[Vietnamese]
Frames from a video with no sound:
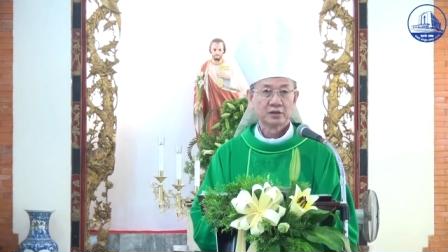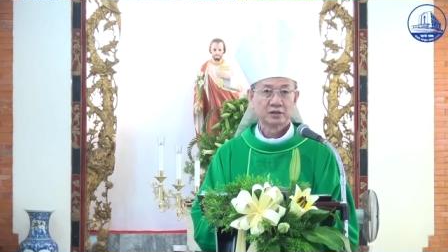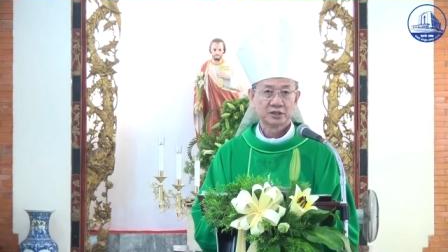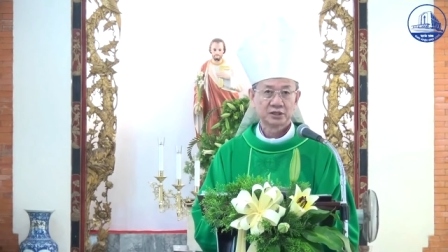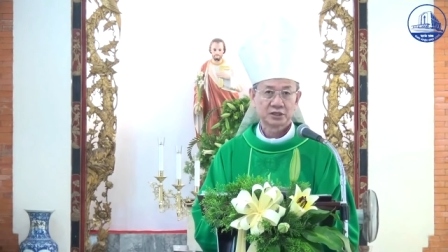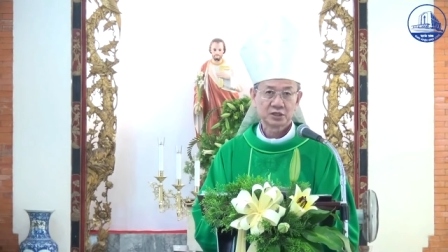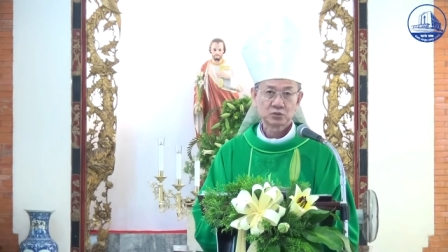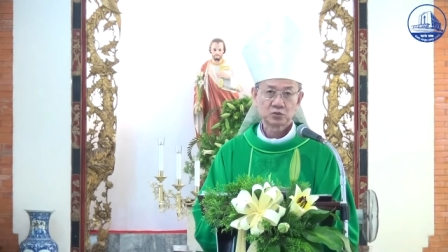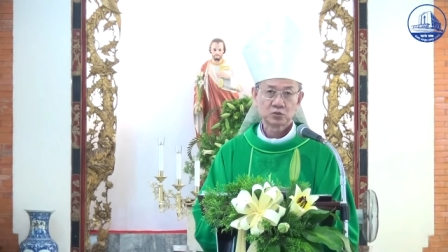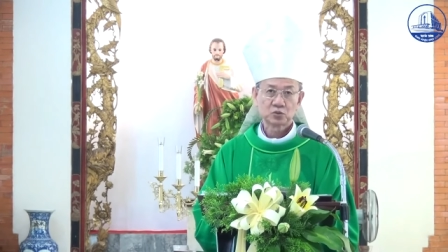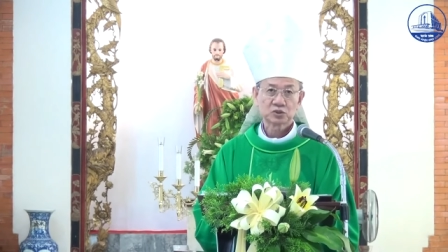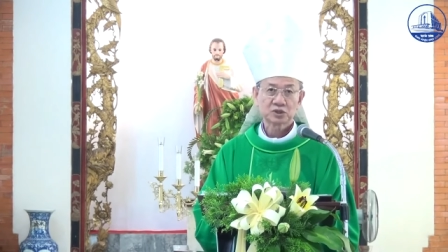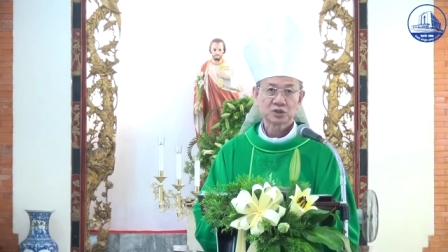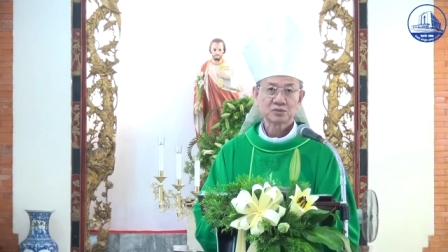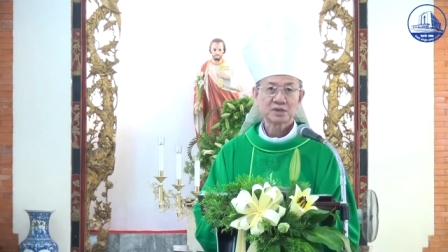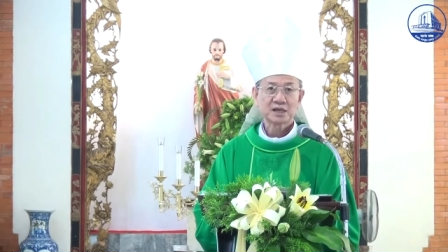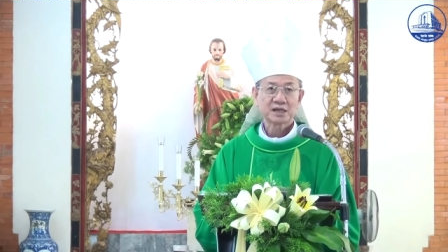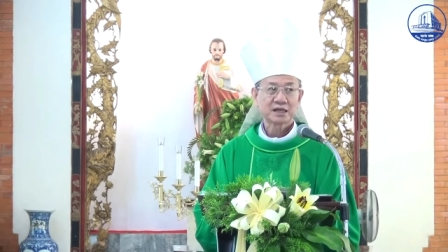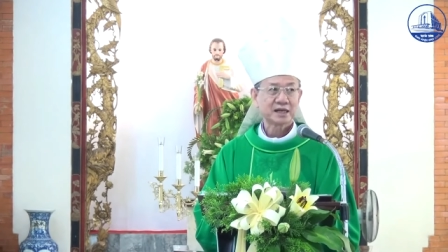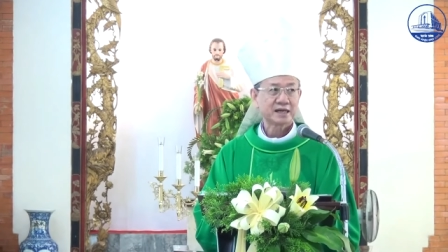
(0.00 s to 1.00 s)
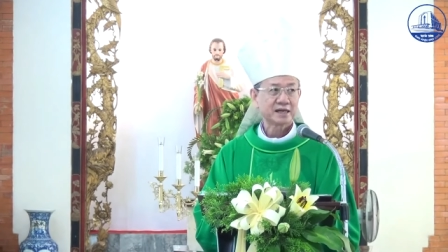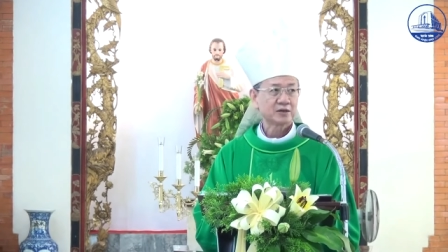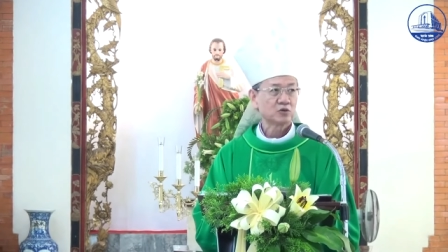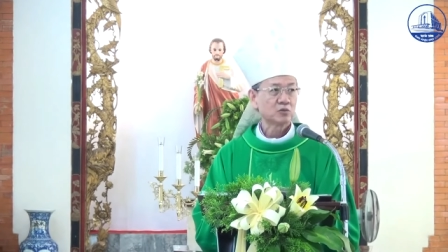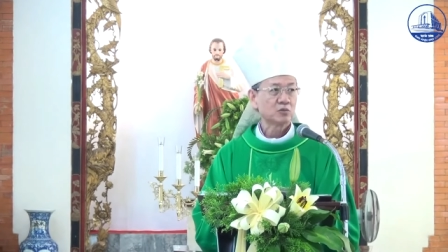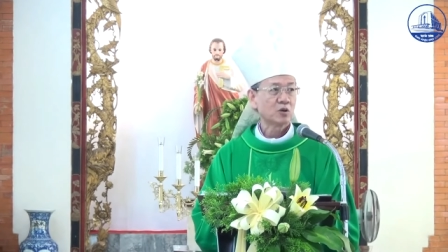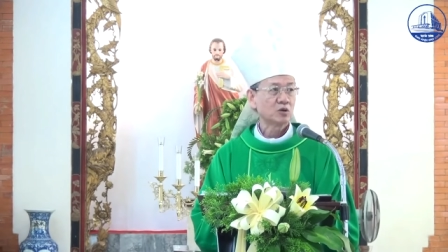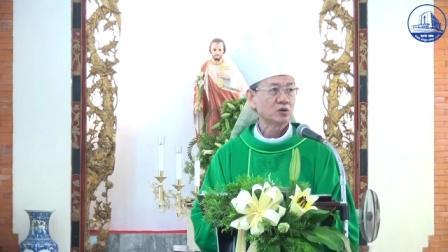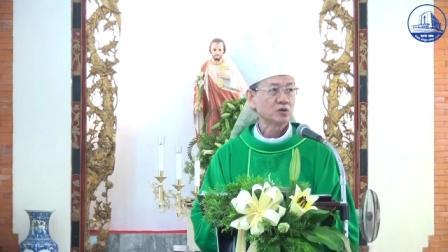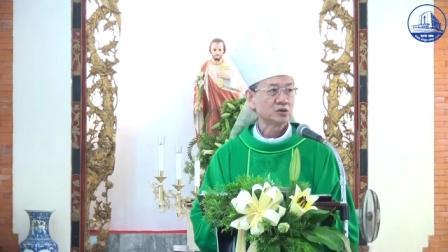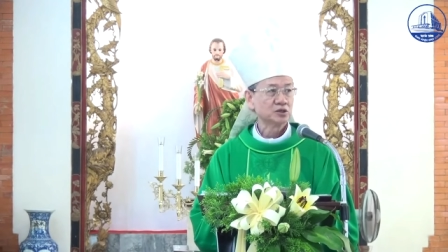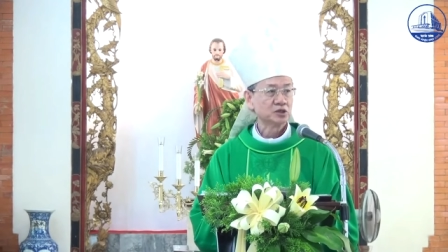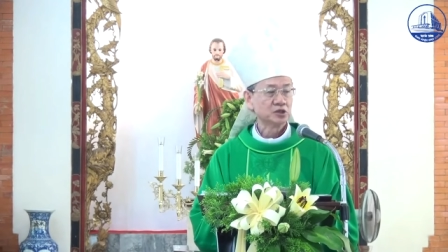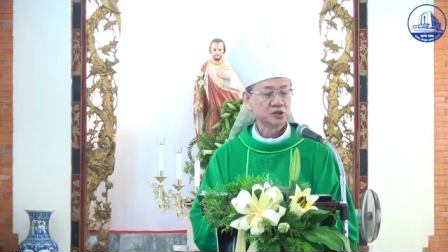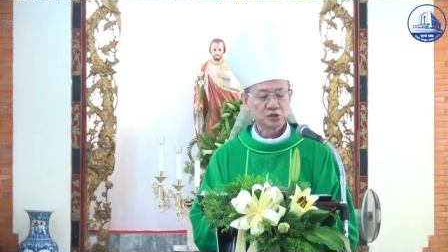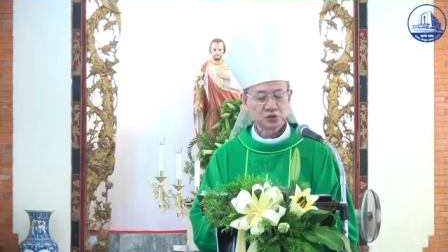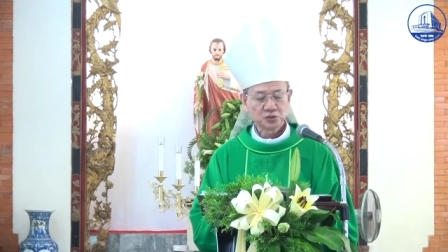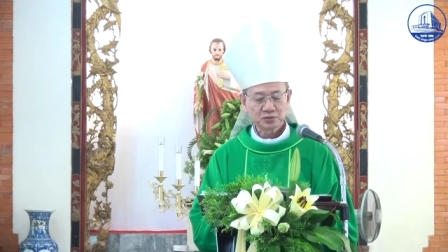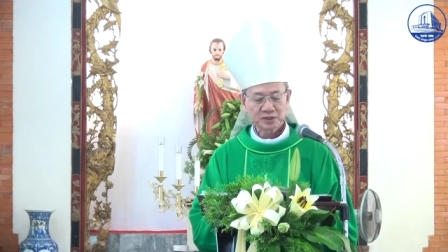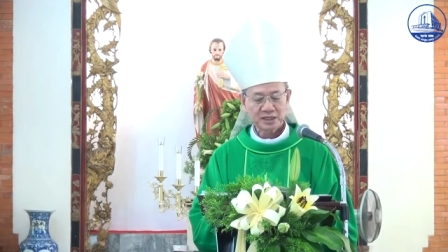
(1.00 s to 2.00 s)
thì trong cuộc sống hàng ngày của mỗi
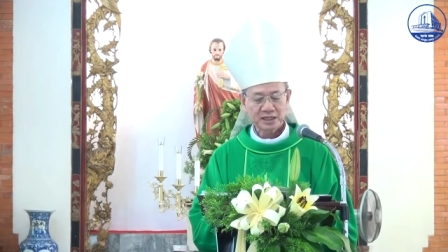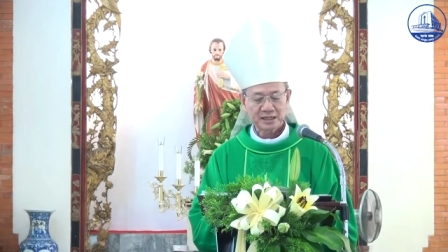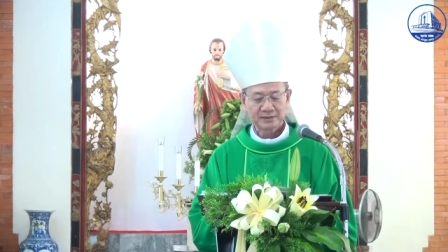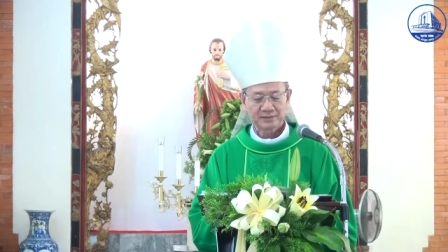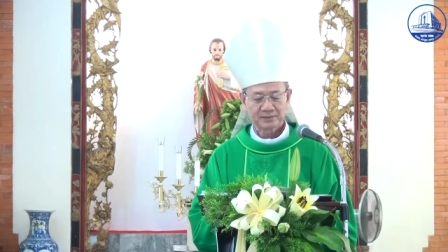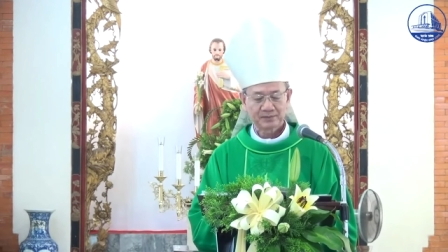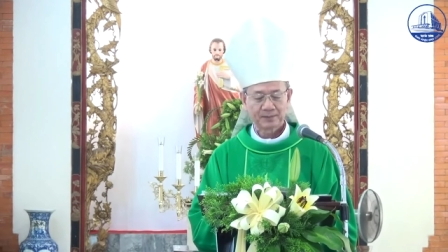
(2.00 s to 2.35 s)
người chúng ta